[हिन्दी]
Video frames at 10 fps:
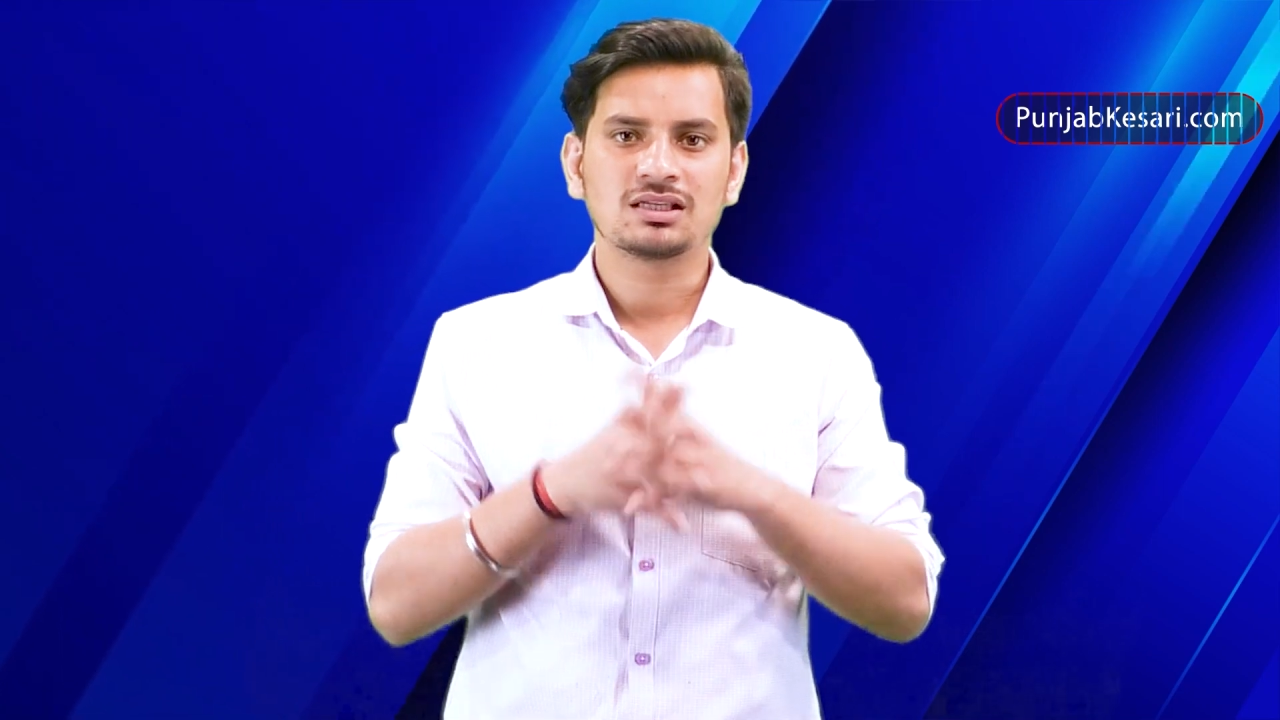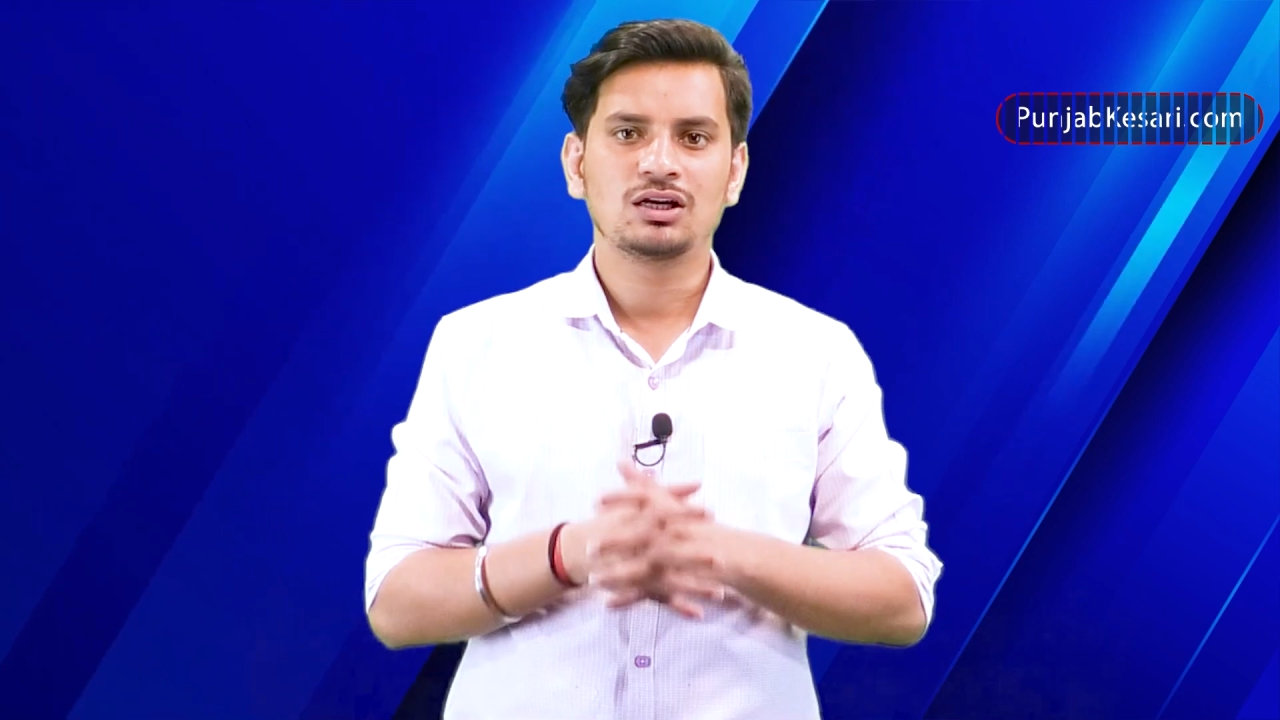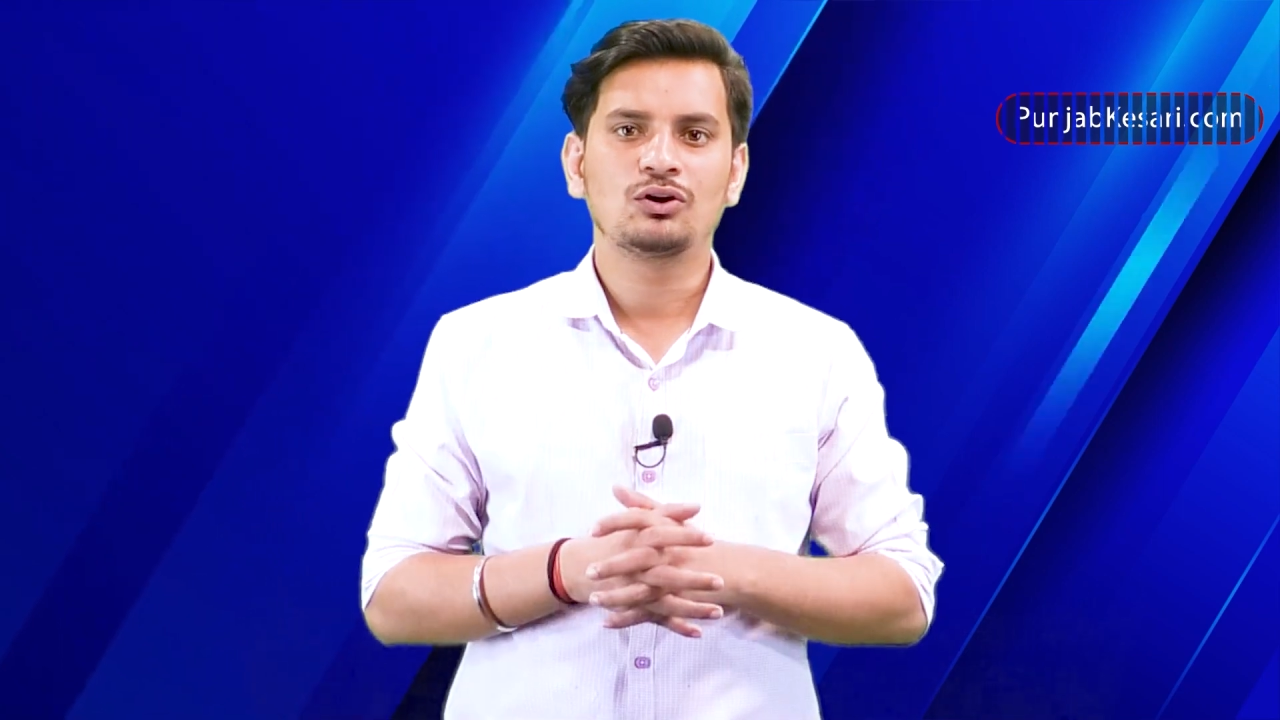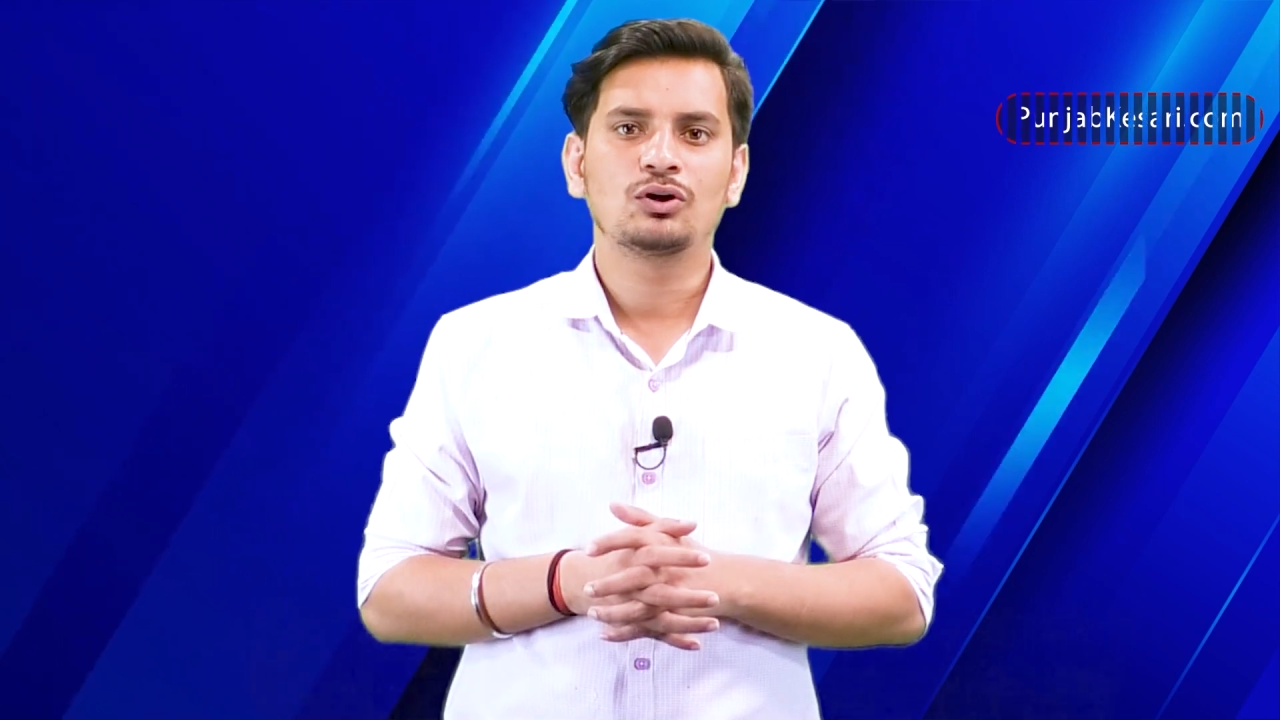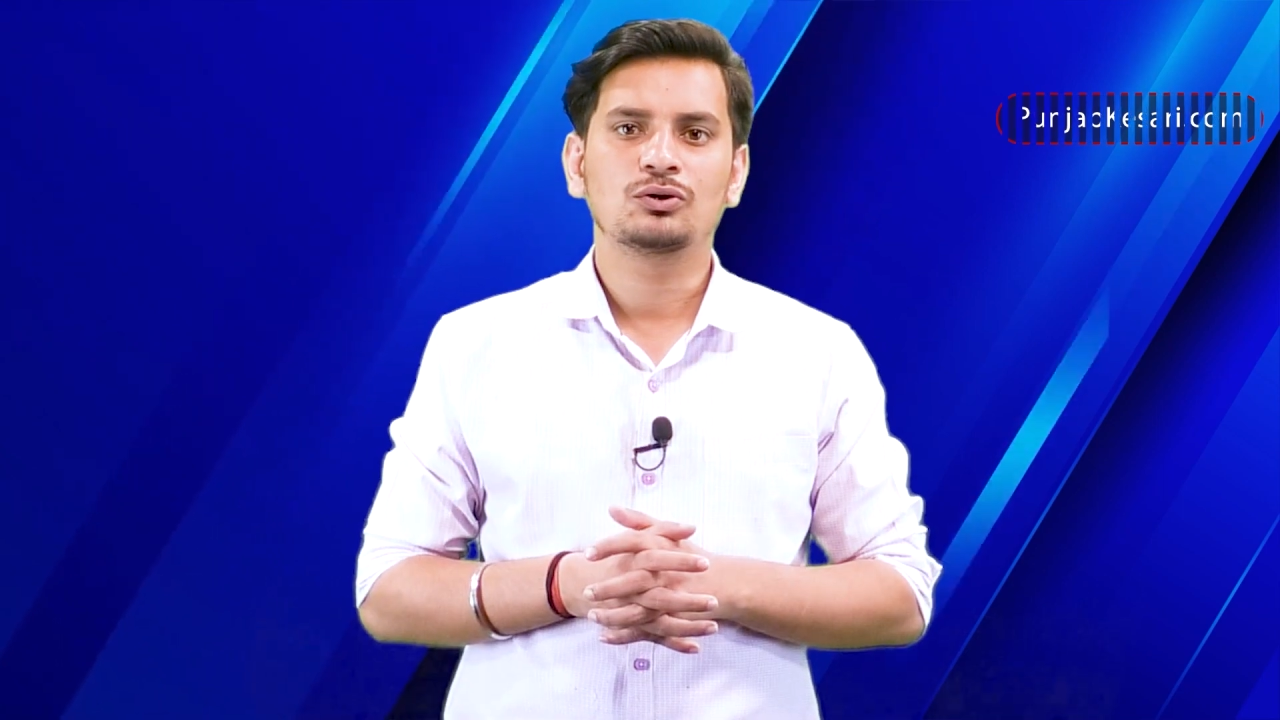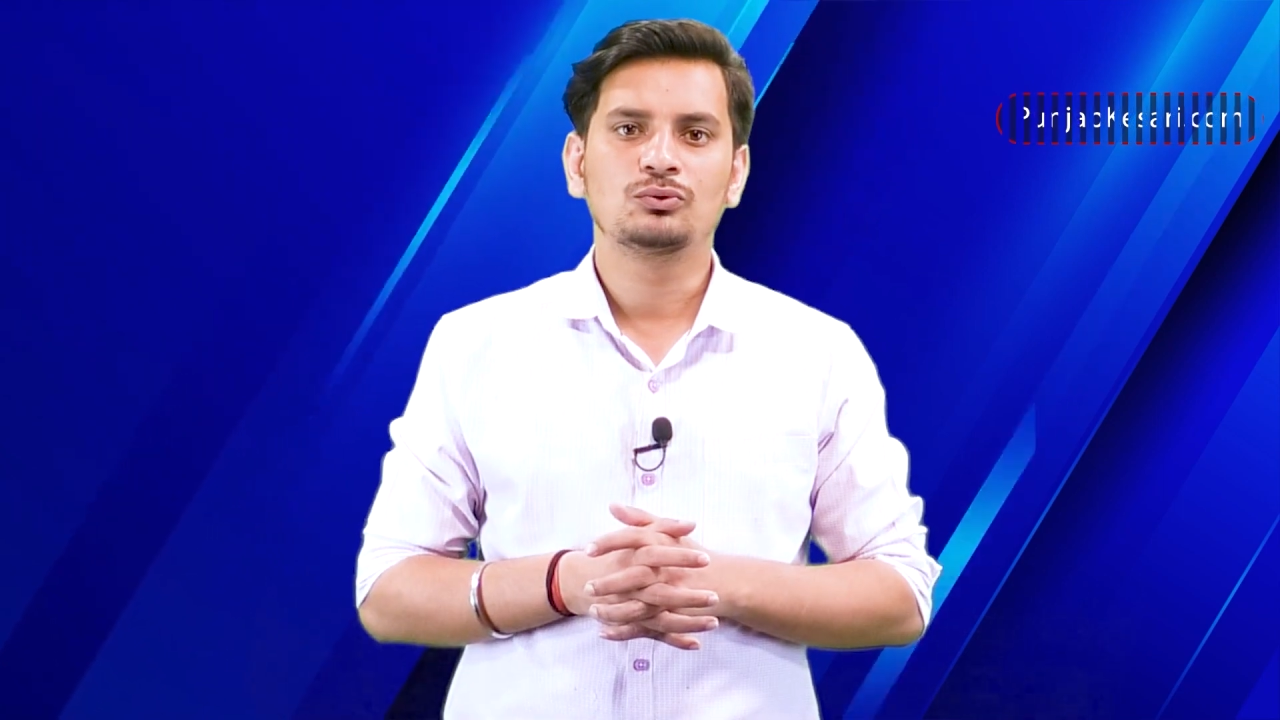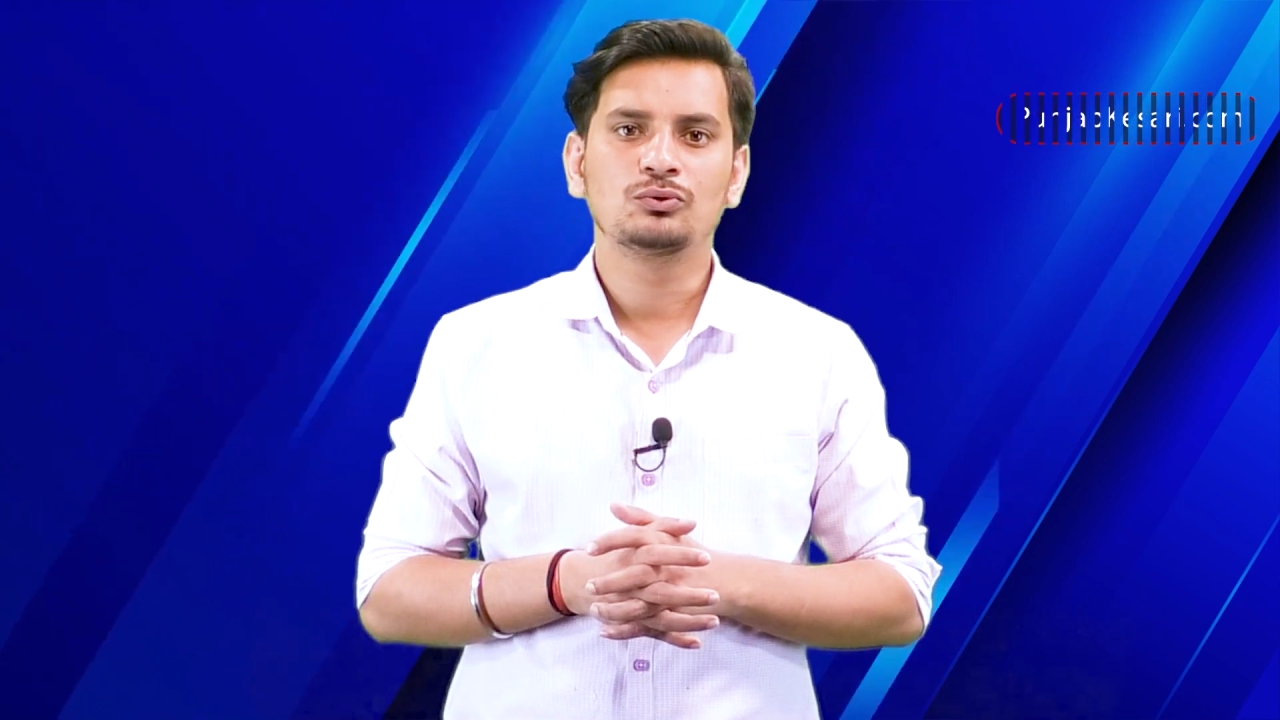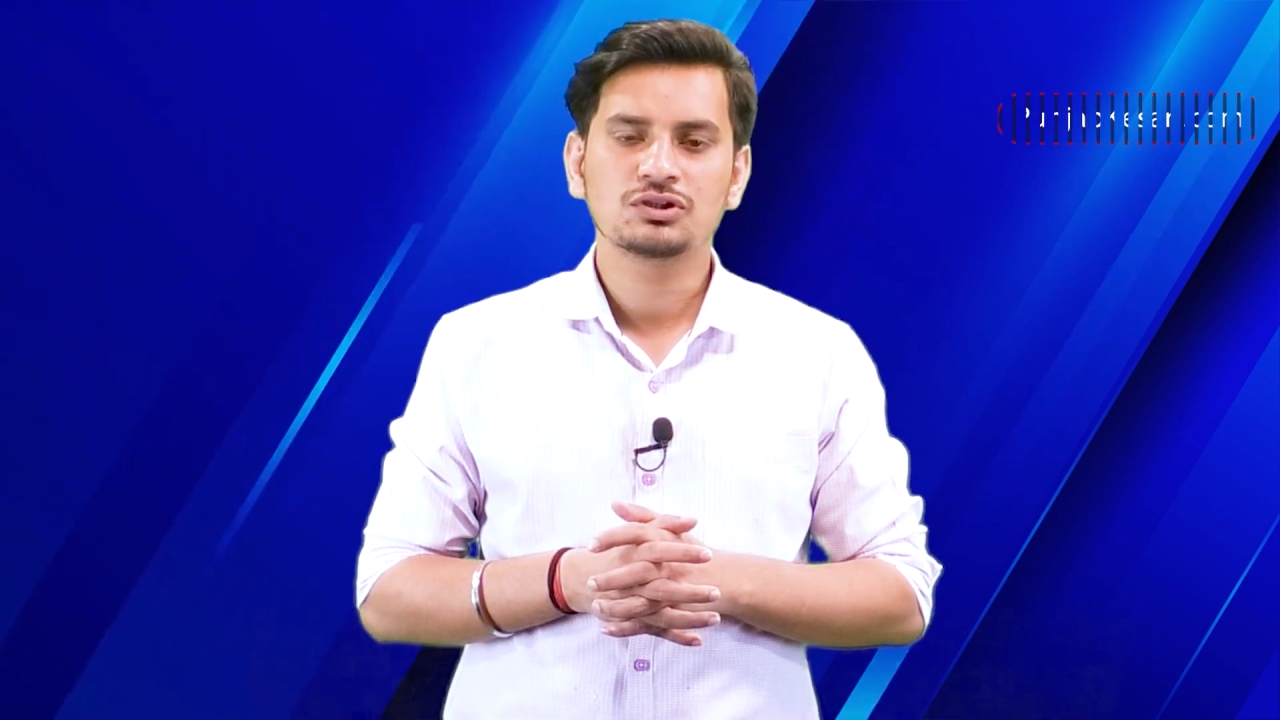चला और